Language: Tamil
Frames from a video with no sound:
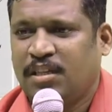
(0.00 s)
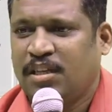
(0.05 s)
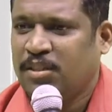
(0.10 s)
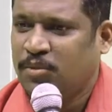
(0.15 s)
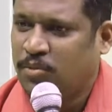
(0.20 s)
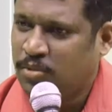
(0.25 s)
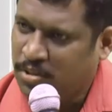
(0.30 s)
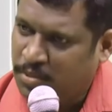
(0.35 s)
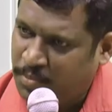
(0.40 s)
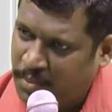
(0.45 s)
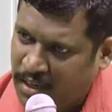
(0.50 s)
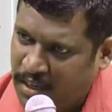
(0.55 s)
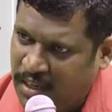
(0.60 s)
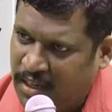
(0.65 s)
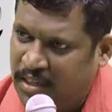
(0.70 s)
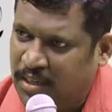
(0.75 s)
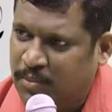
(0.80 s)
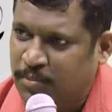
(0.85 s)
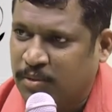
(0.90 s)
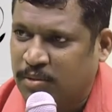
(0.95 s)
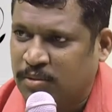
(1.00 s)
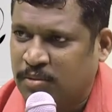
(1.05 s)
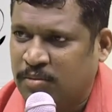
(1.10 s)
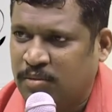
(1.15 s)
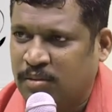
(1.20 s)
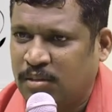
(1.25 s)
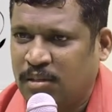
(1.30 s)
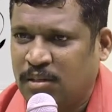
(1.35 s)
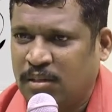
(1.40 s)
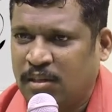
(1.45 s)
இதை ஒன்று பண்ணிங்கன்னா
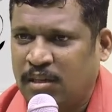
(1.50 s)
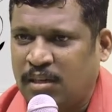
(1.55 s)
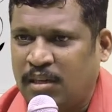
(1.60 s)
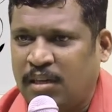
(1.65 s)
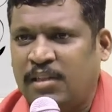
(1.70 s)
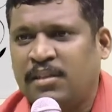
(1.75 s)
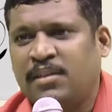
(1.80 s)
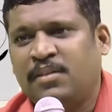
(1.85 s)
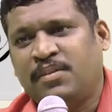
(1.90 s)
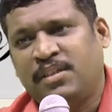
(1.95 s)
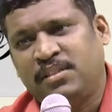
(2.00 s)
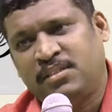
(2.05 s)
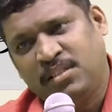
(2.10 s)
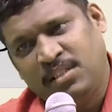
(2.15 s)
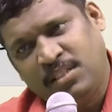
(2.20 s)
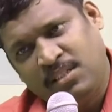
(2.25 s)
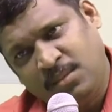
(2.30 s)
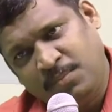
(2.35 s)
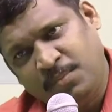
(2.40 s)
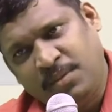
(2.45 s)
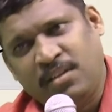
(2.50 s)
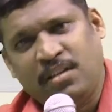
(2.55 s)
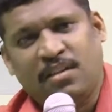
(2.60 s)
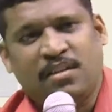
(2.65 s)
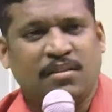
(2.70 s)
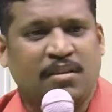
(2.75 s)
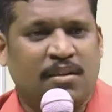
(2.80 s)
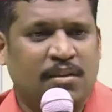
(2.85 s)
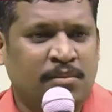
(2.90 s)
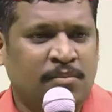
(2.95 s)
போதும் எந்த வயசு எந்த
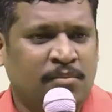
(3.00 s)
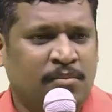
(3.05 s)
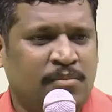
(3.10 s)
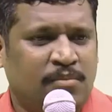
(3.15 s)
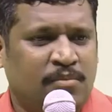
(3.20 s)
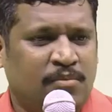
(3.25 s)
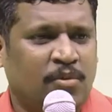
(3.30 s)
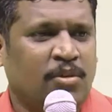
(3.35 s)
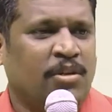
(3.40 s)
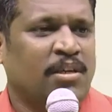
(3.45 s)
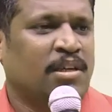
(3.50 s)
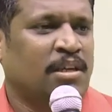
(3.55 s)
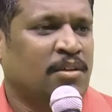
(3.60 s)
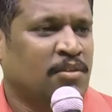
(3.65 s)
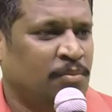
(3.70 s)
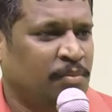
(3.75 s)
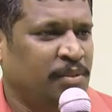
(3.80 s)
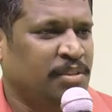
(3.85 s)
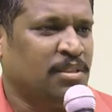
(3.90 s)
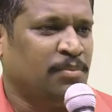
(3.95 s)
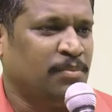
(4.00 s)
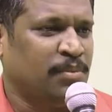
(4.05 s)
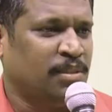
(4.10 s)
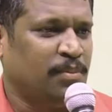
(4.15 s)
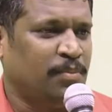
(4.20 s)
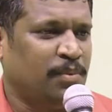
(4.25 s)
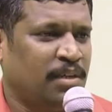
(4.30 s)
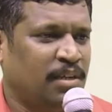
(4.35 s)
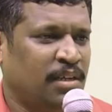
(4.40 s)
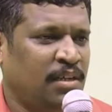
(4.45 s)
பெண்ணாக இருந்தாலும் உங்களுடைய கர்வப்பை
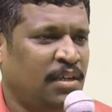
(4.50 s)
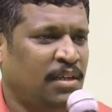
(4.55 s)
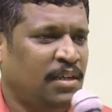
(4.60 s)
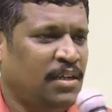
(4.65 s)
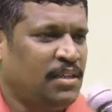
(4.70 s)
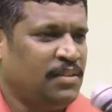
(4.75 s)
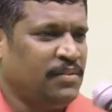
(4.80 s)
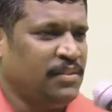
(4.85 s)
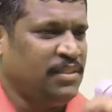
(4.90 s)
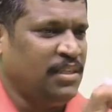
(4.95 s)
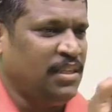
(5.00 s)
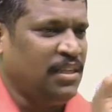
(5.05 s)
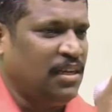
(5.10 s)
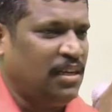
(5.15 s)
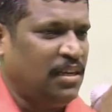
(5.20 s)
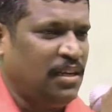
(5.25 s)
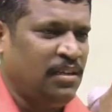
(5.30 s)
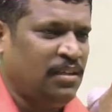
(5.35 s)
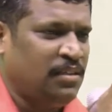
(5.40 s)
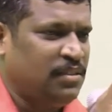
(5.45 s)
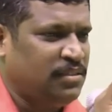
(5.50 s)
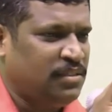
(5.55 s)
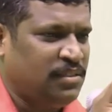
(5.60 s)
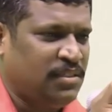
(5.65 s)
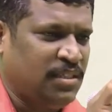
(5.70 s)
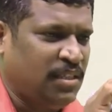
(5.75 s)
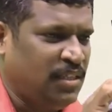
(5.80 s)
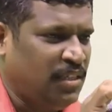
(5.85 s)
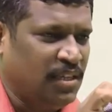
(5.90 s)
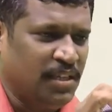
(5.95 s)
சம்மந்தப்பட்ட விஷயங்களெல்லாம்
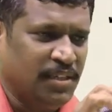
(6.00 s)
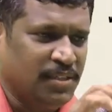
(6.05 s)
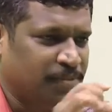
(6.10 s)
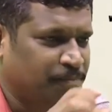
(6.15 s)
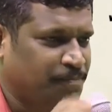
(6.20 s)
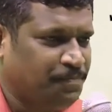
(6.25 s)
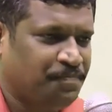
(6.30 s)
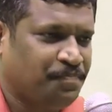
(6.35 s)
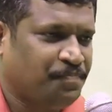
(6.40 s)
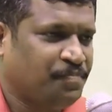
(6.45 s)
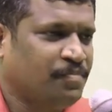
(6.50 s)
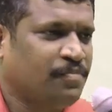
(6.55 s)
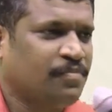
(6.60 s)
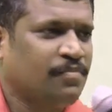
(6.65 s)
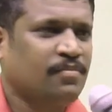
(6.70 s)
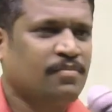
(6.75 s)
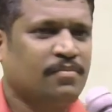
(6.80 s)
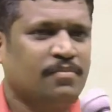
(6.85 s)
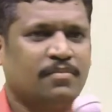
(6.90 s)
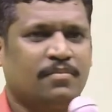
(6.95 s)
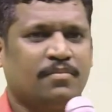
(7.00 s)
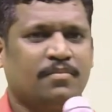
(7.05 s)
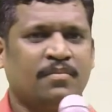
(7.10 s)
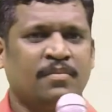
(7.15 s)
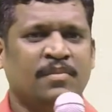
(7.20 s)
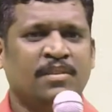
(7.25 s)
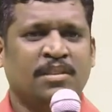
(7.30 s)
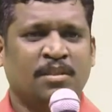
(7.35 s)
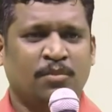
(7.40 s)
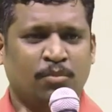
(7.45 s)
சரியாயிரும்
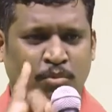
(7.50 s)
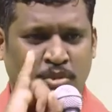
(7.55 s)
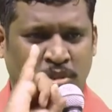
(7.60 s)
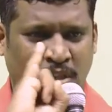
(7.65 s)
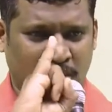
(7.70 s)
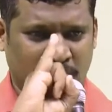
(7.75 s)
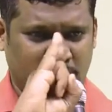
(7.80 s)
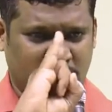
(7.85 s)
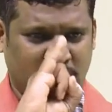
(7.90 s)
முதல்